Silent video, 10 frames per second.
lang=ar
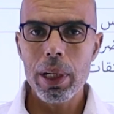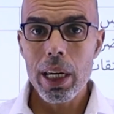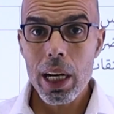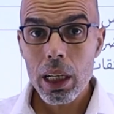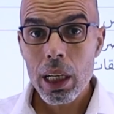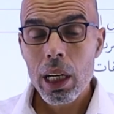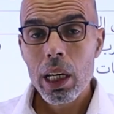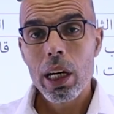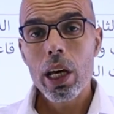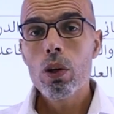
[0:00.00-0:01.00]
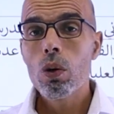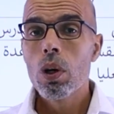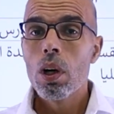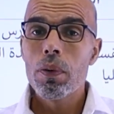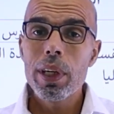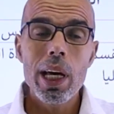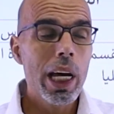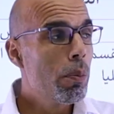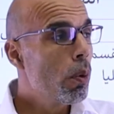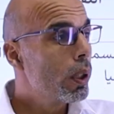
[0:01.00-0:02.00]
بعينك لانه في
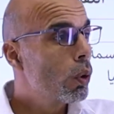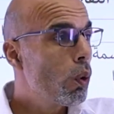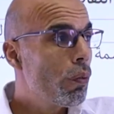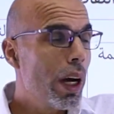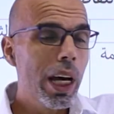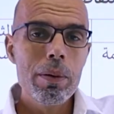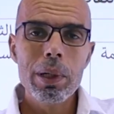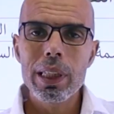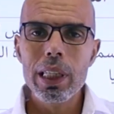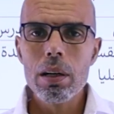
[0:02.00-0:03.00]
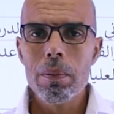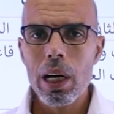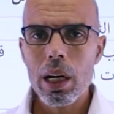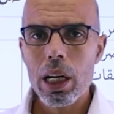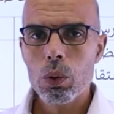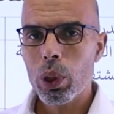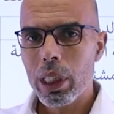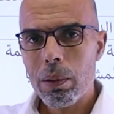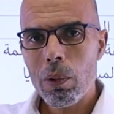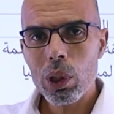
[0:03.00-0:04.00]
النهايه ممكن تكون فاهم كثير مهارات
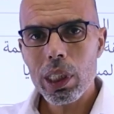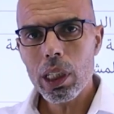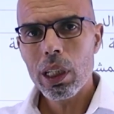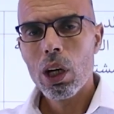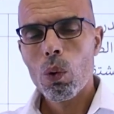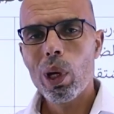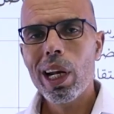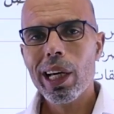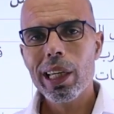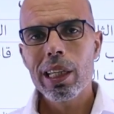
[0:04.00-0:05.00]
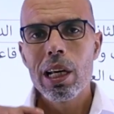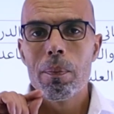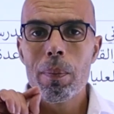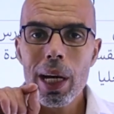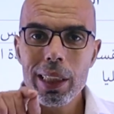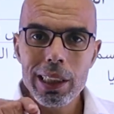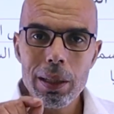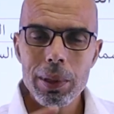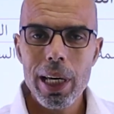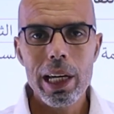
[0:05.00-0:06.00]
وكثير مواضيع ولكن ما
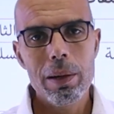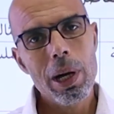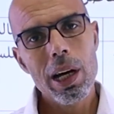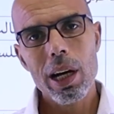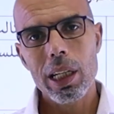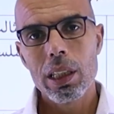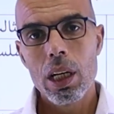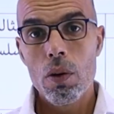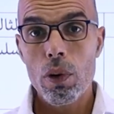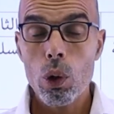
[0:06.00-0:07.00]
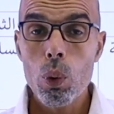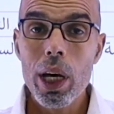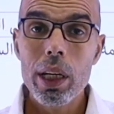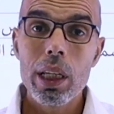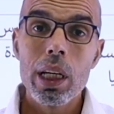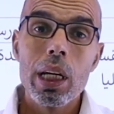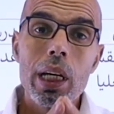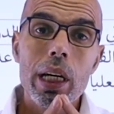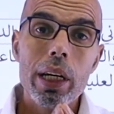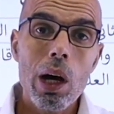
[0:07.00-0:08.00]
اكتسبت هاي المهارات فاخواني
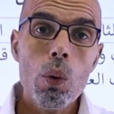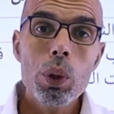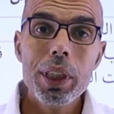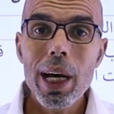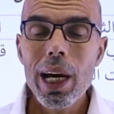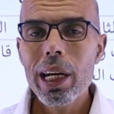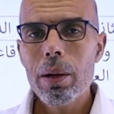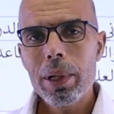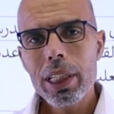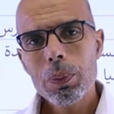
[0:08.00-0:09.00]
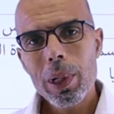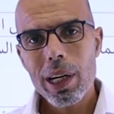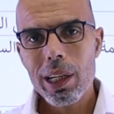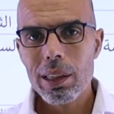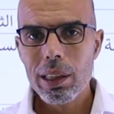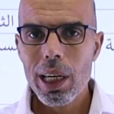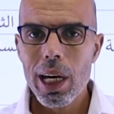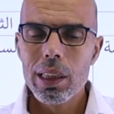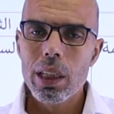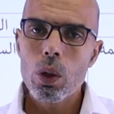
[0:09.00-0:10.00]
نعود حالنا بالنسبه
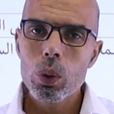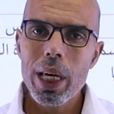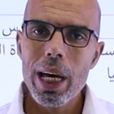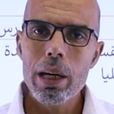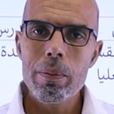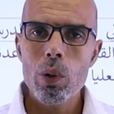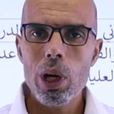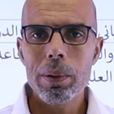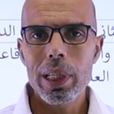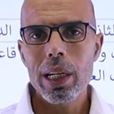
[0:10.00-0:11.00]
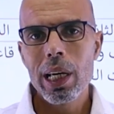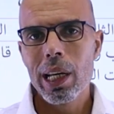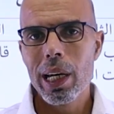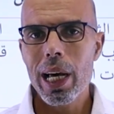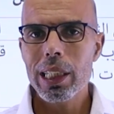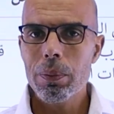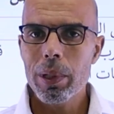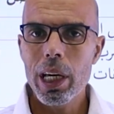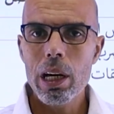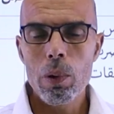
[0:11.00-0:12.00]
للرياضيات انه دائما وابدا لازم
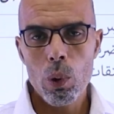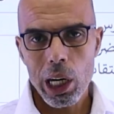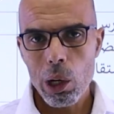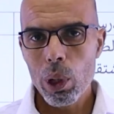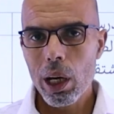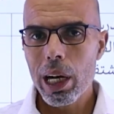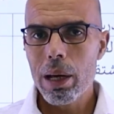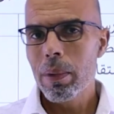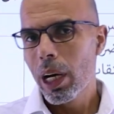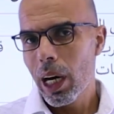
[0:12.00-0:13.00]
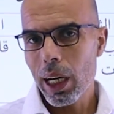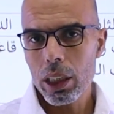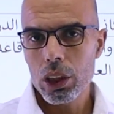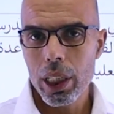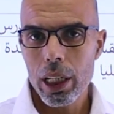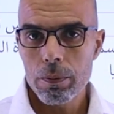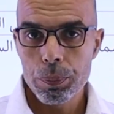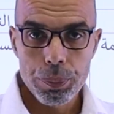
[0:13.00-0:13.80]
نحل بالورقه والقلم هذا شيء